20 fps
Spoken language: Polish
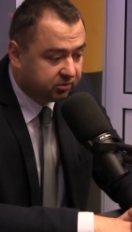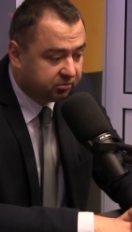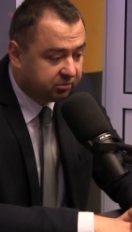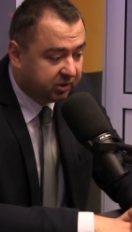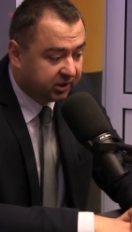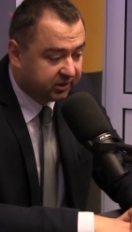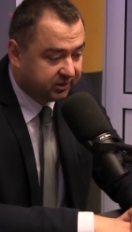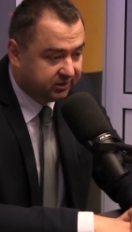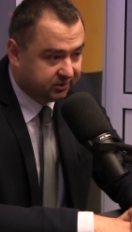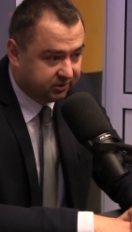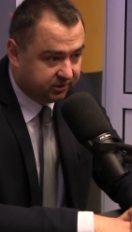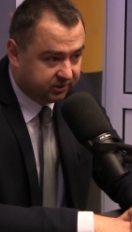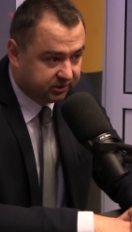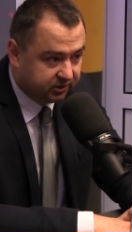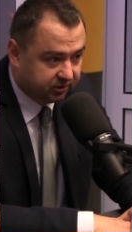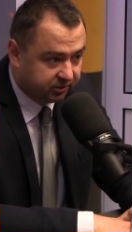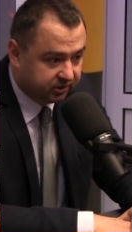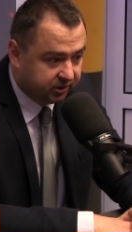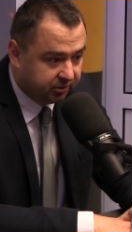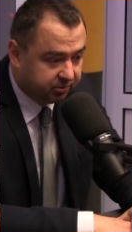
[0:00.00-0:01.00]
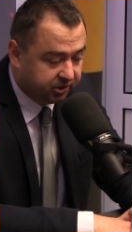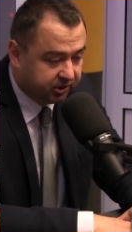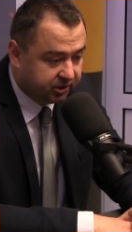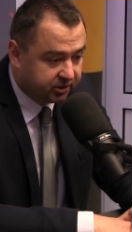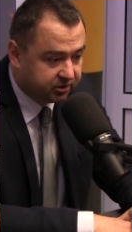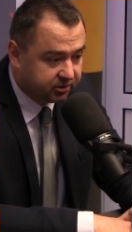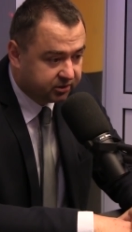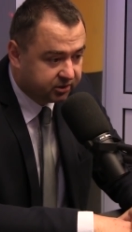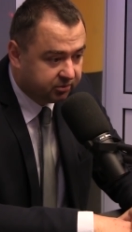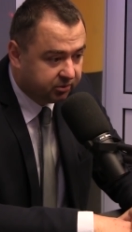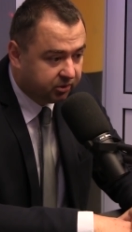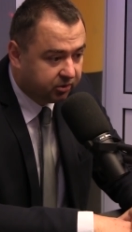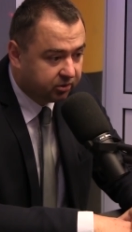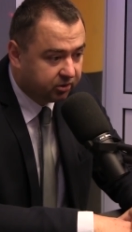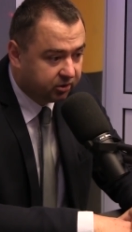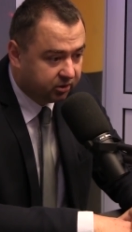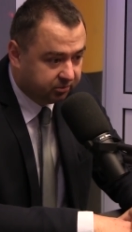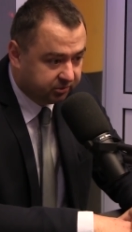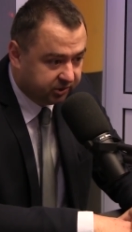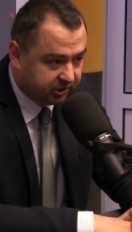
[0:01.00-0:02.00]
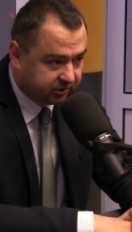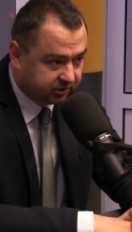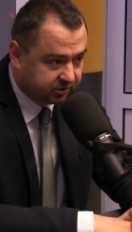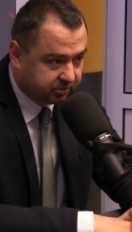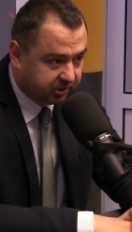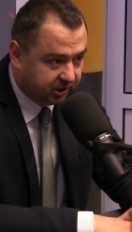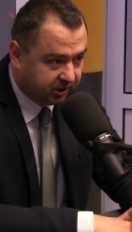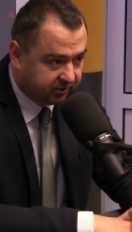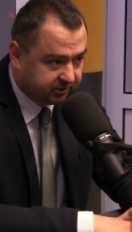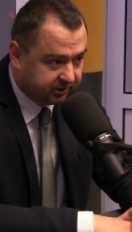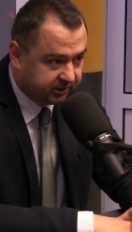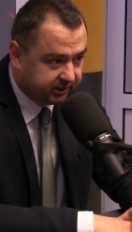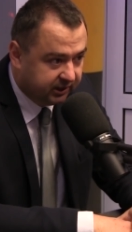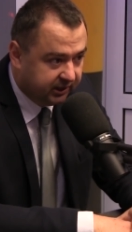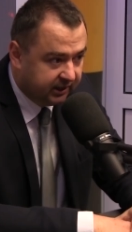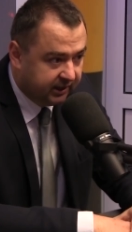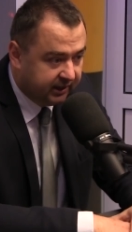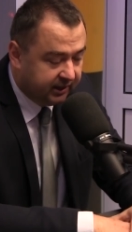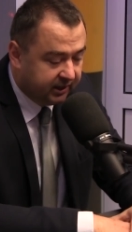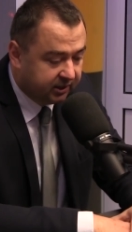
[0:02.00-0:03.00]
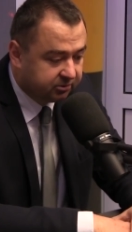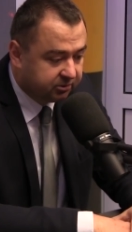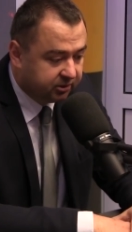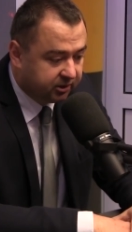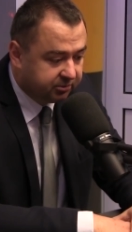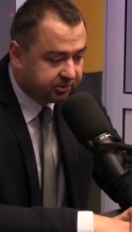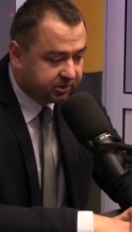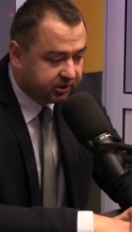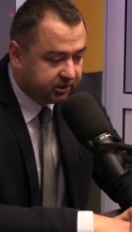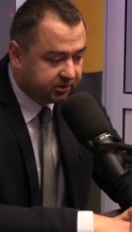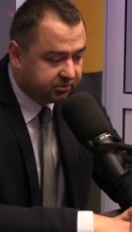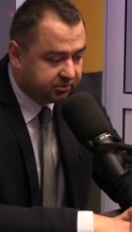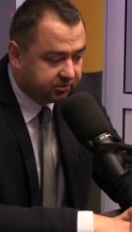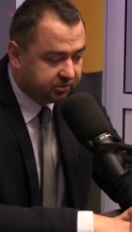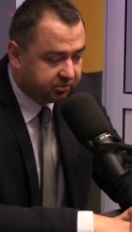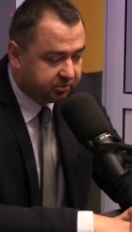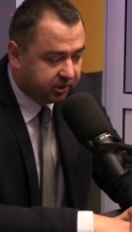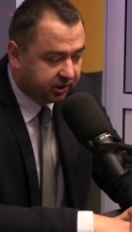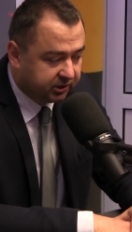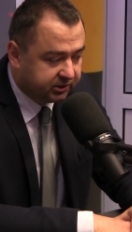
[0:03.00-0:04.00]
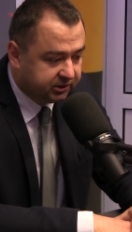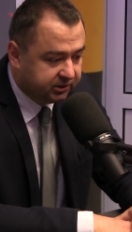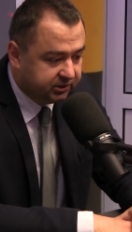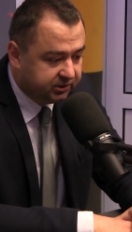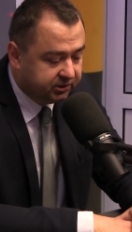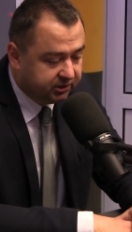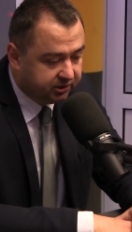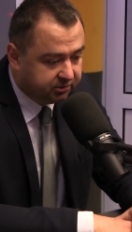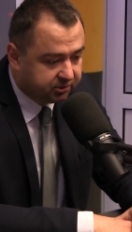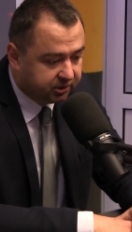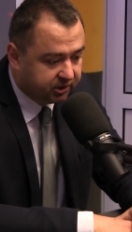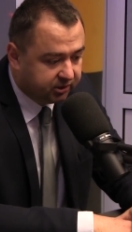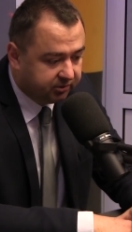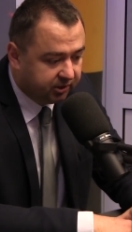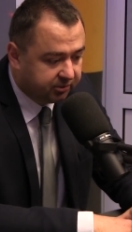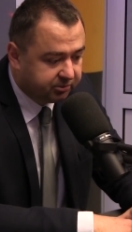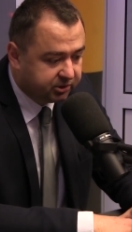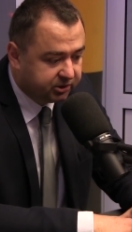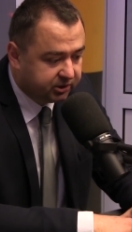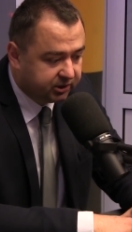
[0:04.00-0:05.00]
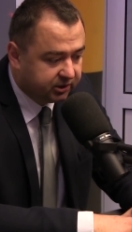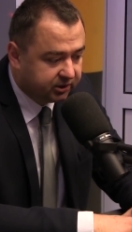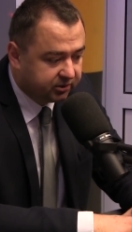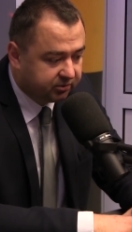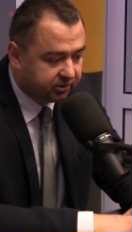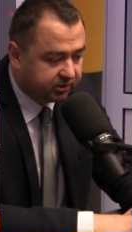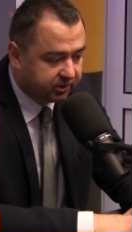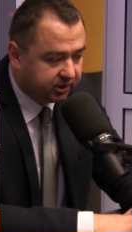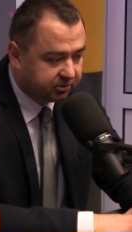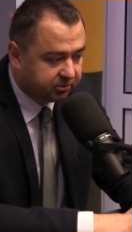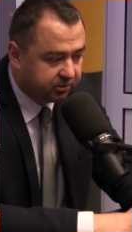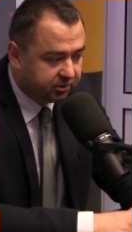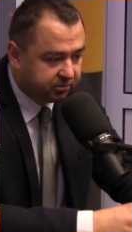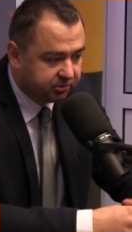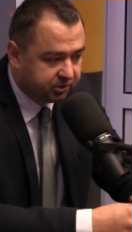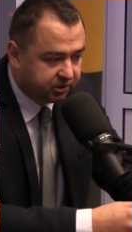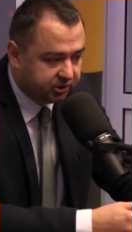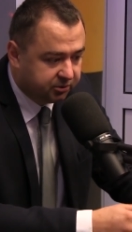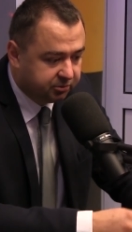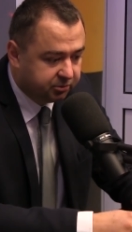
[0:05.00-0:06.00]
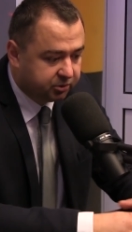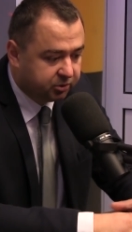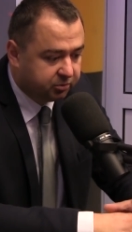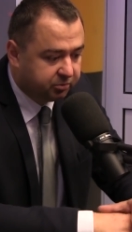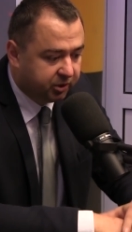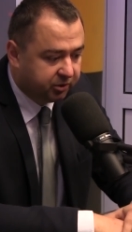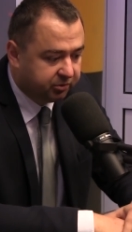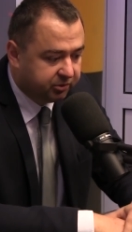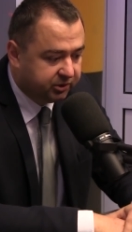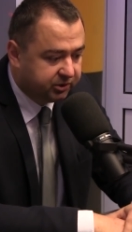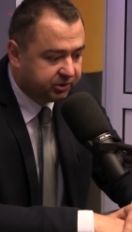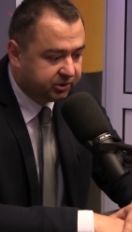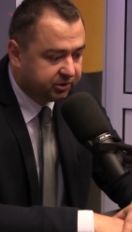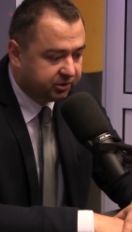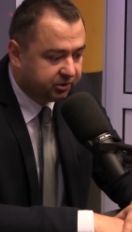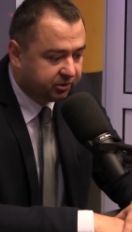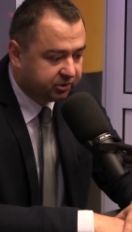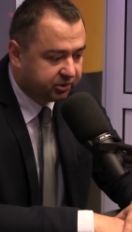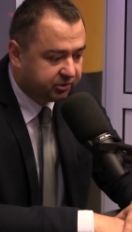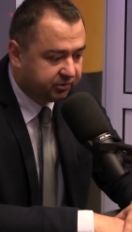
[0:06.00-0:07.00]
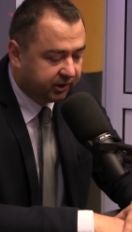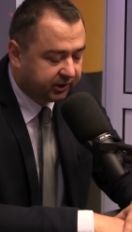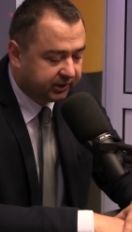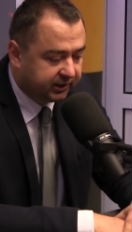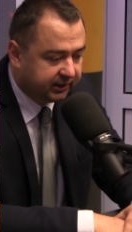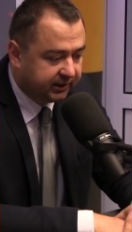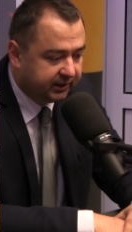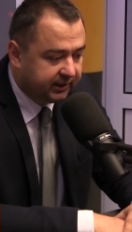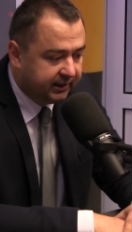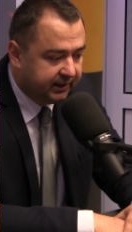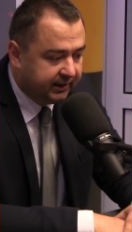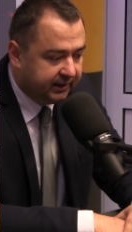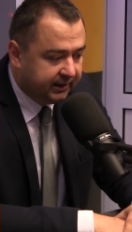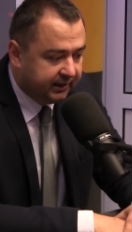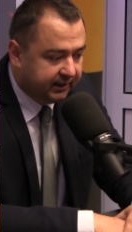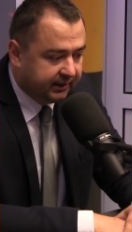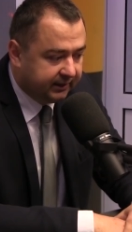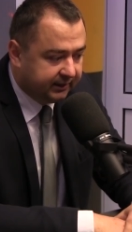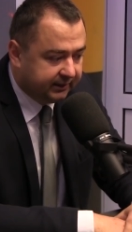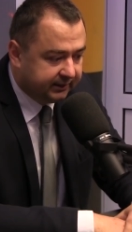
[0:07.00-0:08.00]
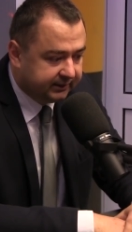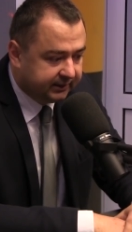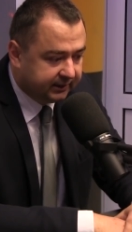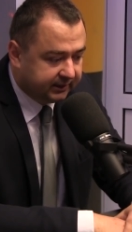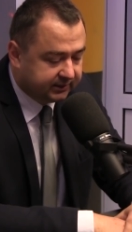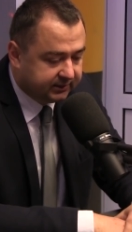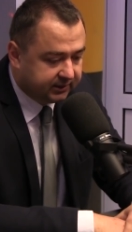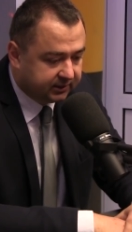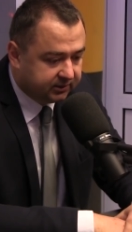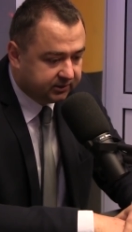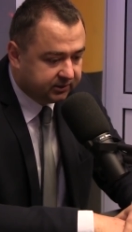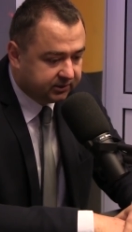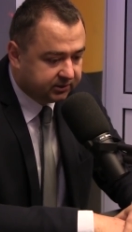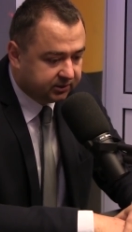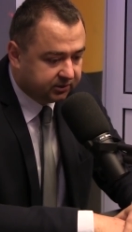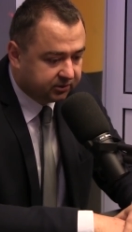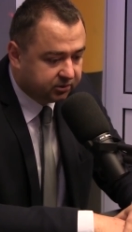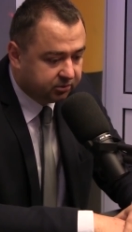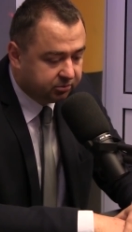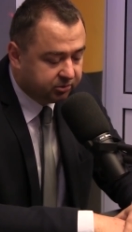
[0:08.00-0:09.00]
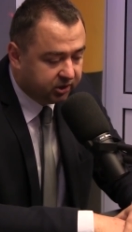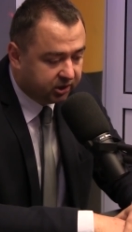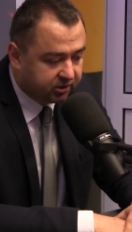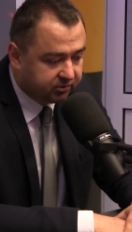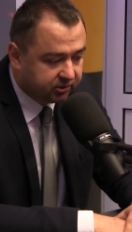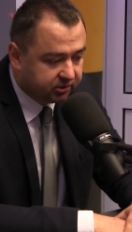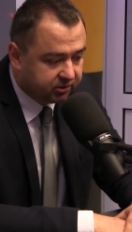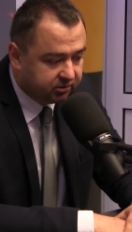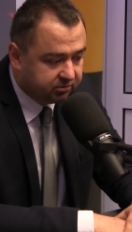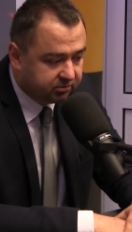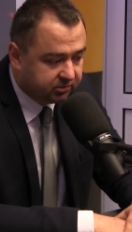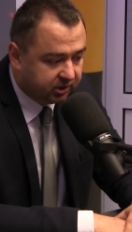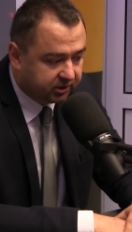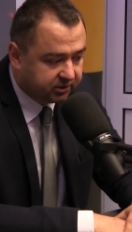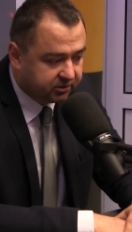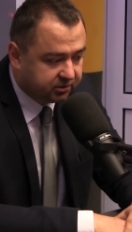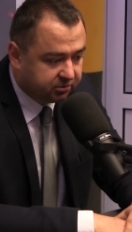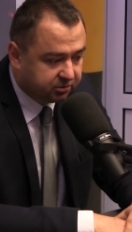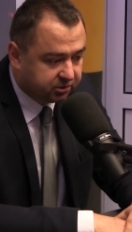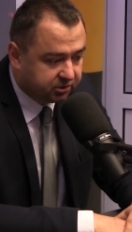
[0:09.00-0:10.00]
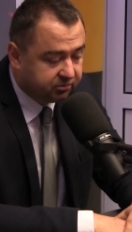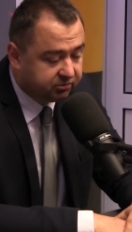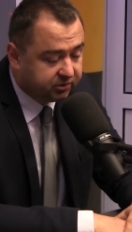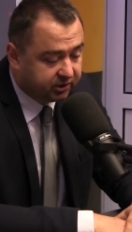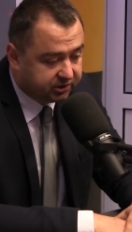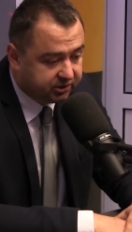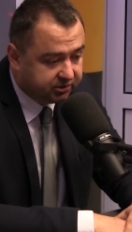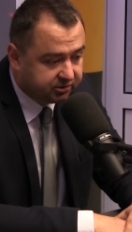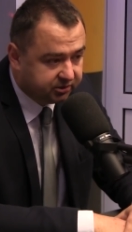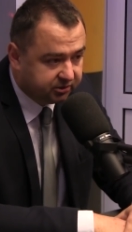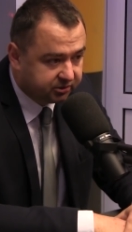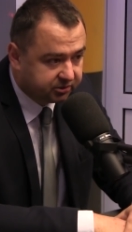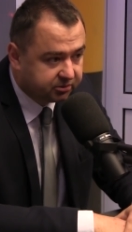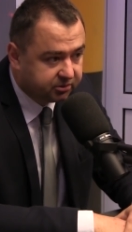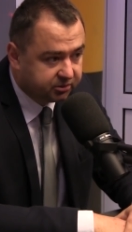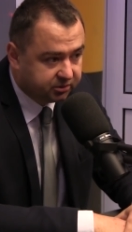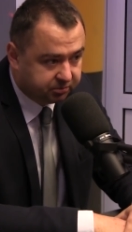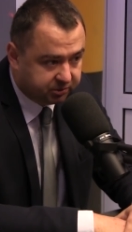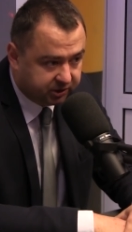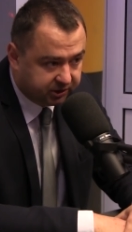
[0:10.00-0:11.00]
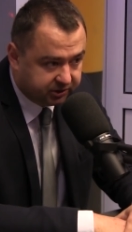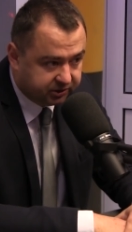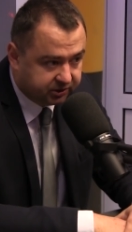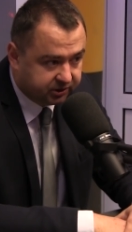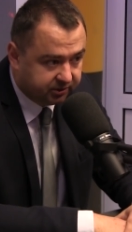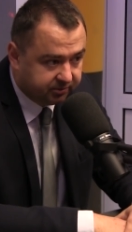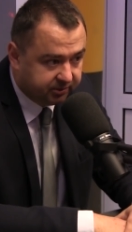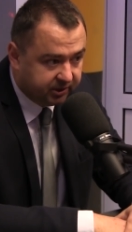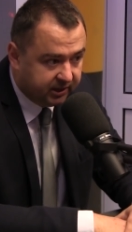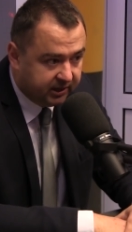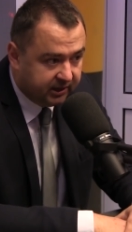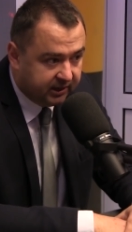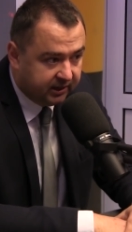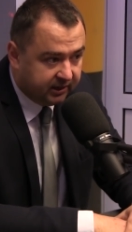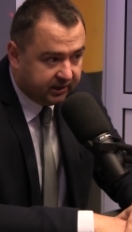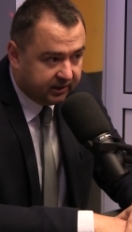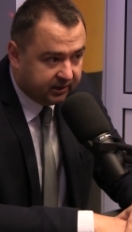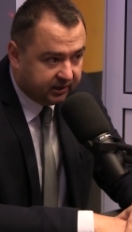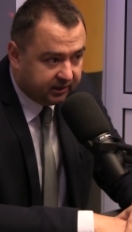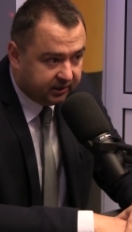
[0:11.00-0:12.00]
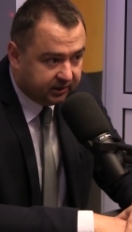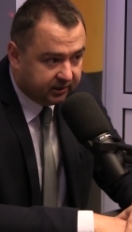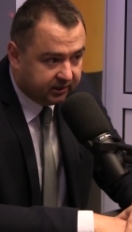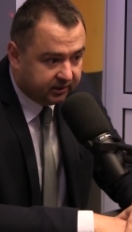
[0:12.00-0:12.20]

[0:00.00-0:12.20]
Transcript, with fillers: y, bardzo istotnie, ponieważ to są ogromne odprawy, które musieliśmy wypłacić i nie ukrywam, że kwota, którą musieliśmy uzupełnić y, oświatę e, teraz na koniec roku, była kwotą bardzo dużą właśnie w związku z przejściem e,